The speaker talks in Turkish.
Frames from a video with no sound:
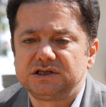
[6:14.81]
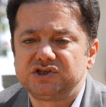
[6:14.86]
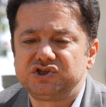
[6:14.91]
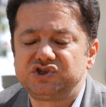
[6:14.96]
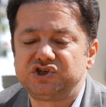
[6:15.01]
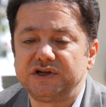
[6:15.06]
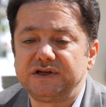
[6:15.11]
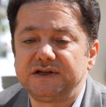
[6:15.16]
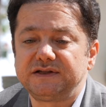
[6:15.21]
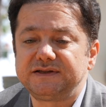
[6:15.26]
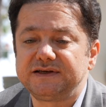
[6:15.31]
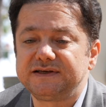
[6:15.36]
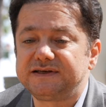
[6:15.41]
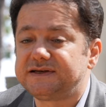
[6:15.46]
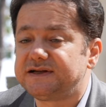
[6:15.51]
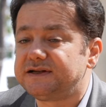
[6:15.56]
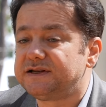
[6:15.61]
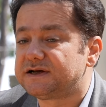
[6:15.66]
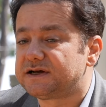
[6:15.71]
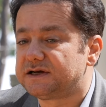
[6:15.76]
cennete
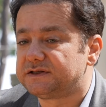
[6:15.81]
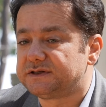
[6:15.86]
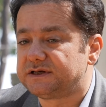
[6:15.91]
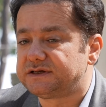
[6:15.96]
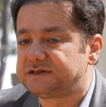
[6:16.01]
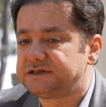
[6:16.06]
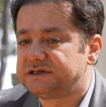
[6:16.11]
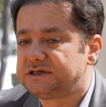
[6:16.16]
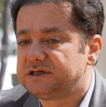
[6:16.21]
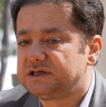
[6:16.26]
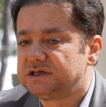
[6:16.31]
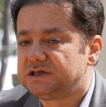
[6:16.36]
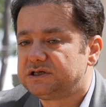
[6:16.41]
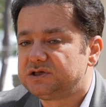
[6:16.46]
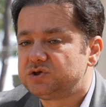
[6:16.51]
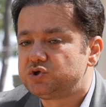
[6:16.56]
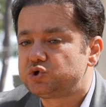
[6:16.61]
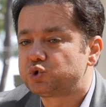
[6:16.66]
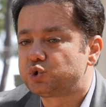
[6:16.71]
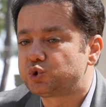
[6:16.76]
girene kadar
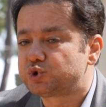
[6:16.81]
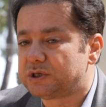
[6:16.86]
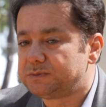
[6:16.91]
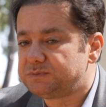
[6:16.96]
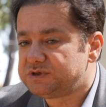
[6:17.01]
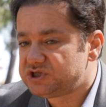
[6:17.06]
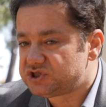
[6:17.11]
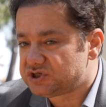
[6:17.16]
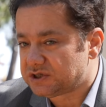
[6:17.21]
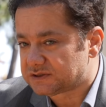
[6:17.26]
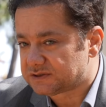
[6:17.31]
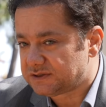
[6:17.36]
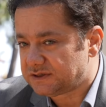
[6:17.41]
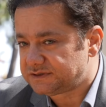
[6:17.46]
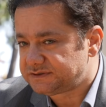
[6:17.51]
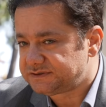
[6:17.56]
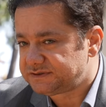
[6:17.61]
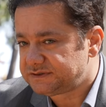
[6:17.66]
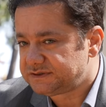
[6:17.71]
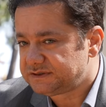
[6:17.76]

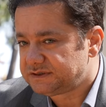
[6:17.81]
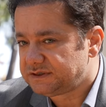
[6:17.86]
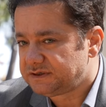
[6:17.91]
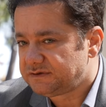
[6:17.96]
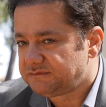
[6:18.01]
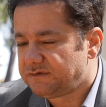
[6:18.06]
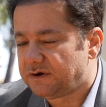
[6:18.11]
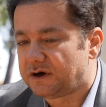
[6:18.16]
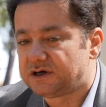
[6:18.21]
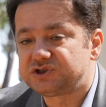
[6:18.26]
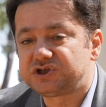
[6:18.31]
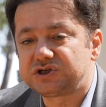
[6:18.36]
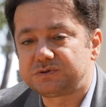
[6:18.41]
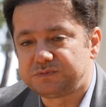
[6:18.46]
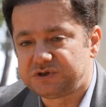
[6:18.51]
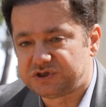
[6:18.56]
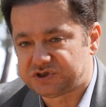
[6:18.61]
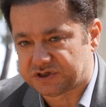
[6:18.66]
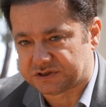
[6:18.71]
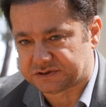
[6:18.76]
susamayacaklar ve
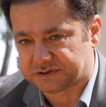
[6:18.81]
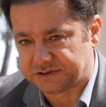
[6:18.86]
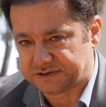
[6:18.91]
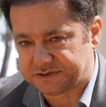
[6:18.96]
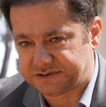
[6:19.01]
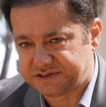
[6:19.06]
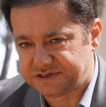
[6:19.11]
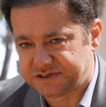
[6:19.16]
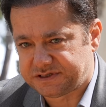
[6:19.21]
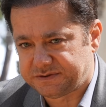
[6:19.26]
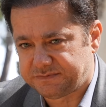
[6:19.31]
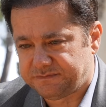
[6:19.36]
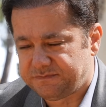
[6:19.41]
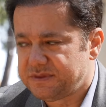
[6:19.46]
acıkmayacaklar.